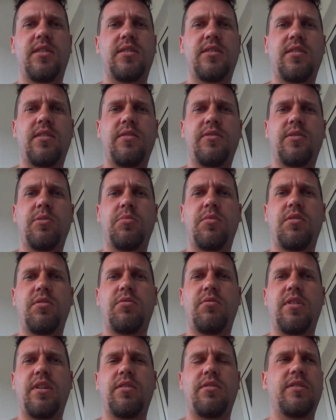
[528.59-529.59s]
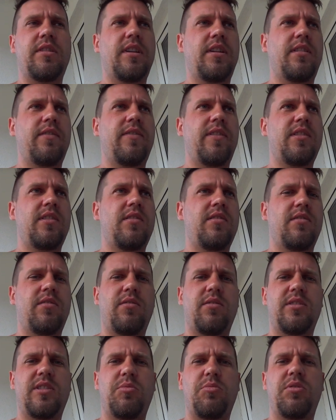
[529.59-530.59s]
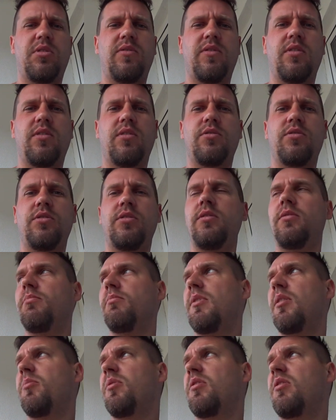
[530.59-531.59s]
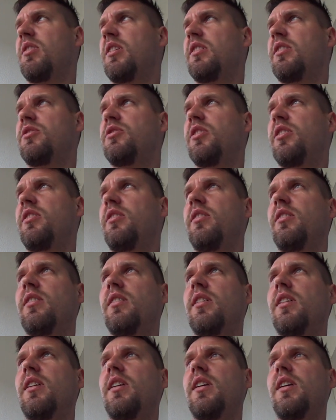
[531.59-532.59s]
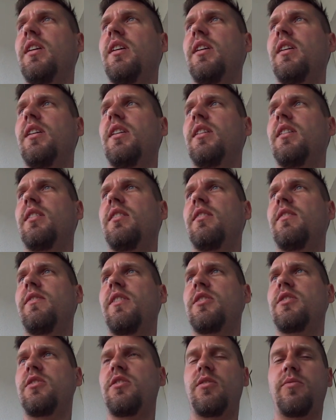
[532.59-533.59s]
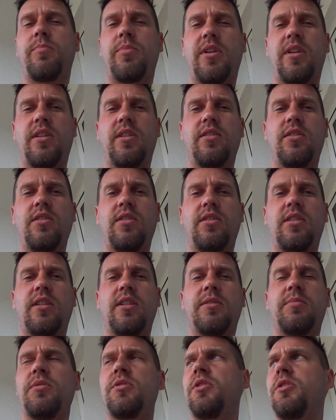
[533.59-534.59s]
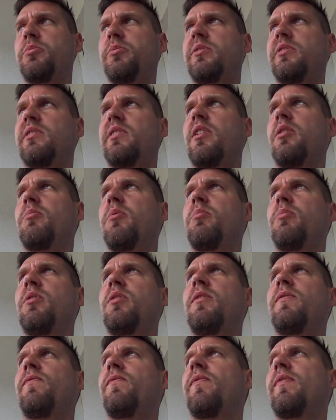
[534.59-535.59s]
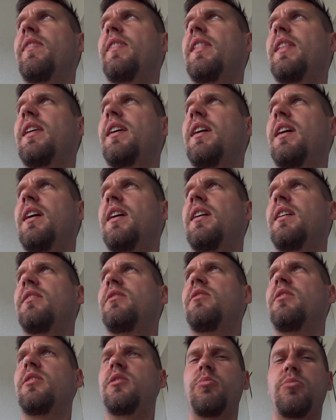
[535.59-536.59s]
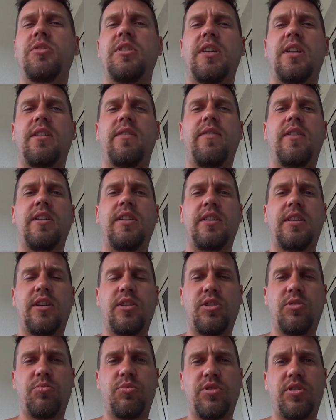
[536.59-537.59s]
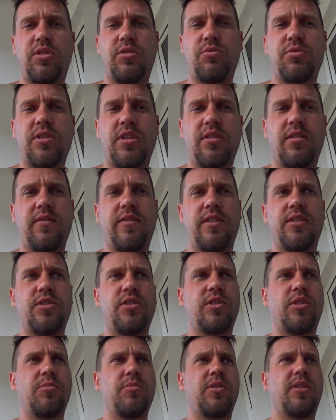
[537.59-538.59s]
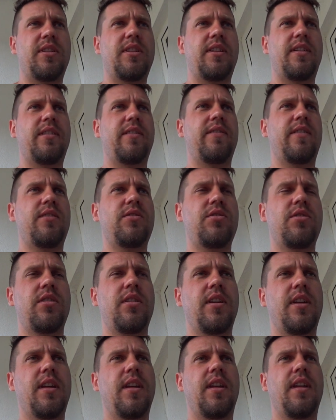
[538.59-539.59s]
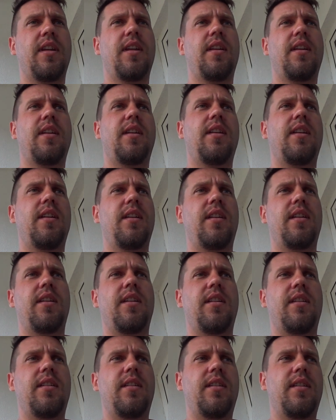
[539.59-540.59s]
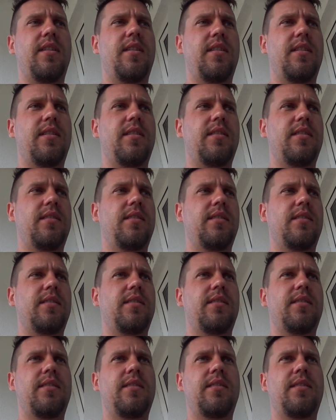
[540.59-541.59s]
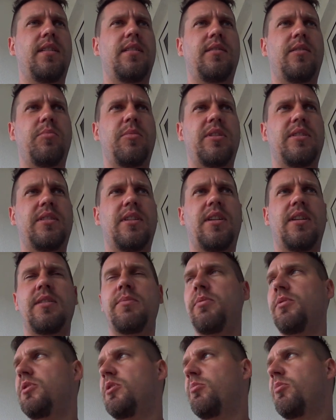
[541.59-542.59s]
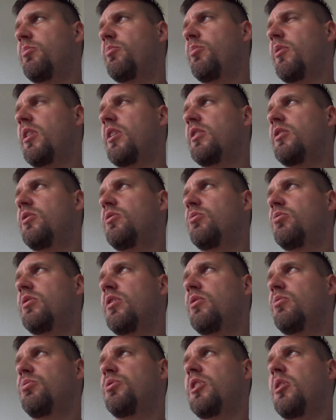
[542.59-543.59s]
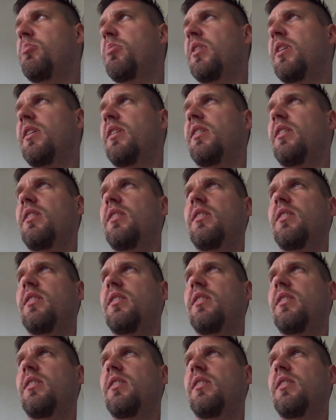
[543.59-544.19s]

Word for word: co, w tym roku jakby nagrywanie nie do końca mi to wychodzi. Mamy kolejny dzień. Każdy te parę dni teraz spędziliśmy z znajomymi, a oni nie chcą mieć nagrywanie, także może to uszanować i nie mogę nagrywać. Yy, natomiast teraz będziemy parę dni tutaj u siebie